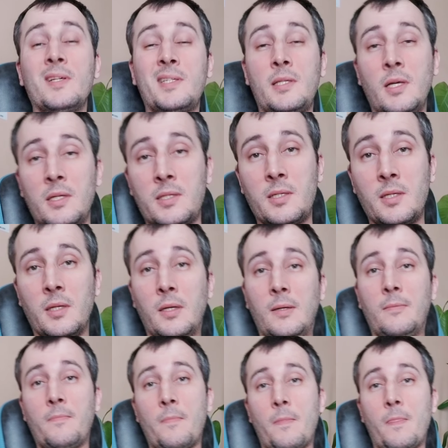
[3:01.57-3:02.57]
остаться
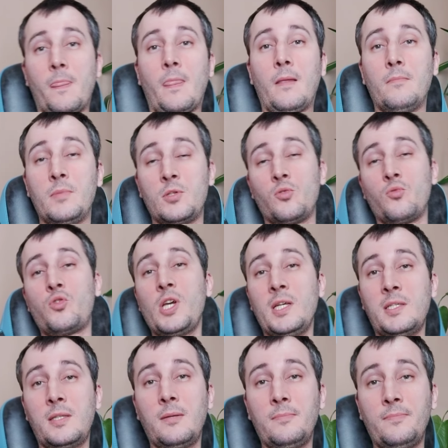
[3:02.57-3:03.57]

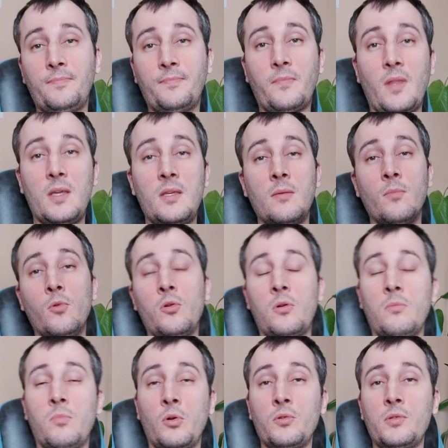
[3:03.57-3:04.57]
безучастным и не
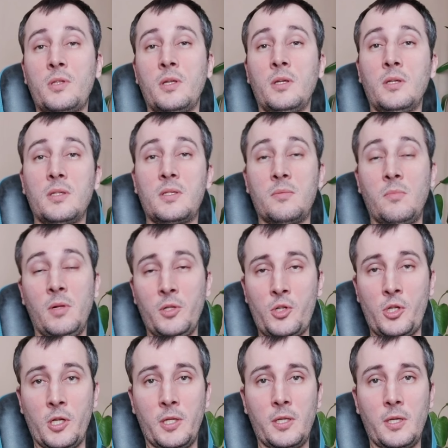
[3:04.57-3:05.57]
мог просто
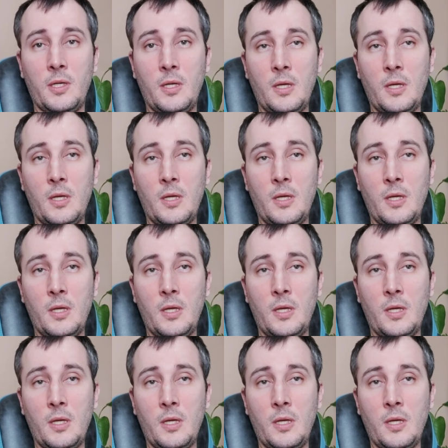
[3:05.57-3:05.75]
смолчать.